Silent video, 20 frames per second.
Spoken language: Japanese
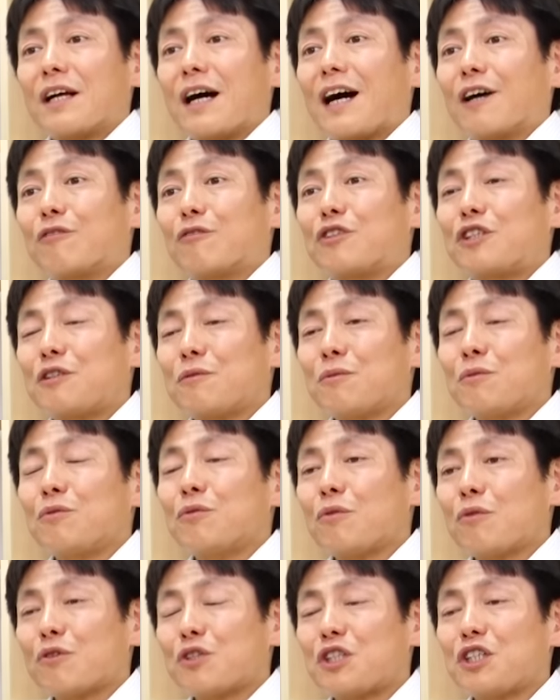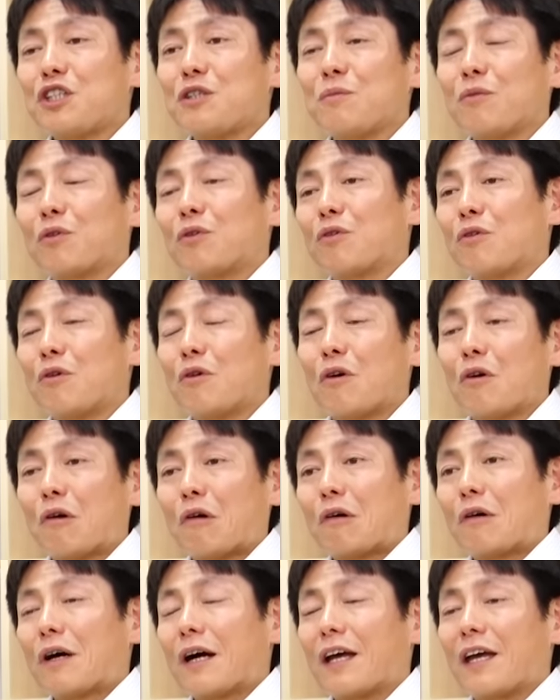あの自分の欲しいもの
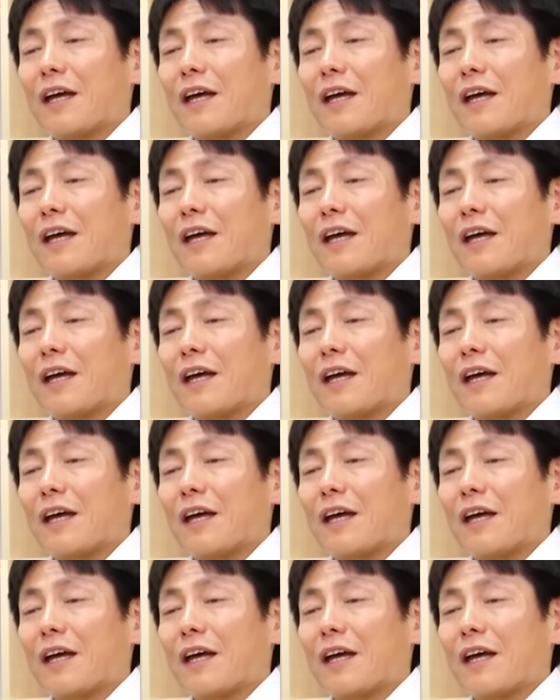を、